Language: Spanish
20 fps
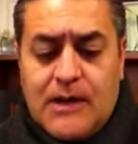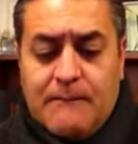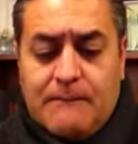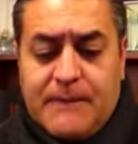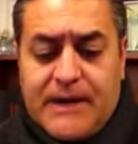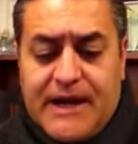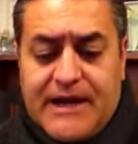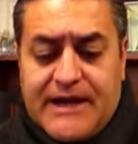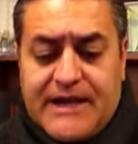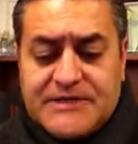
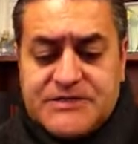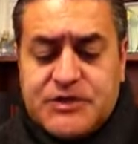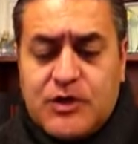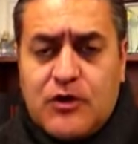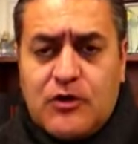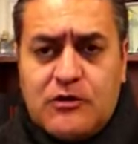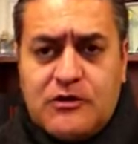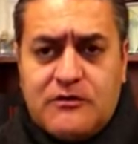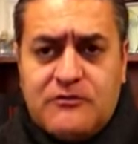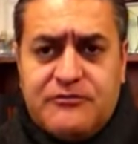
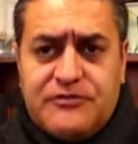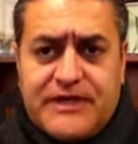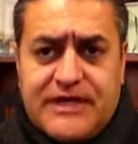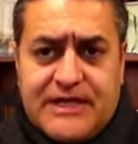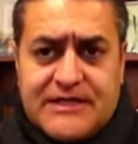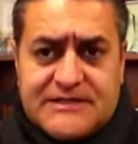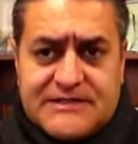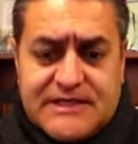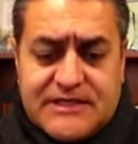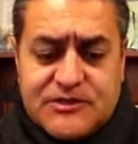planeación,
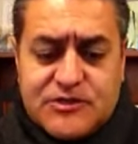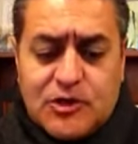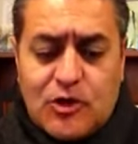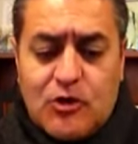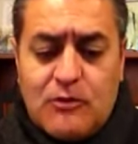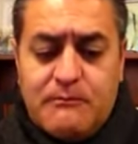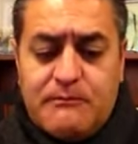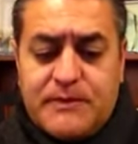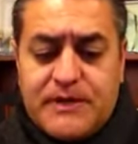financiación,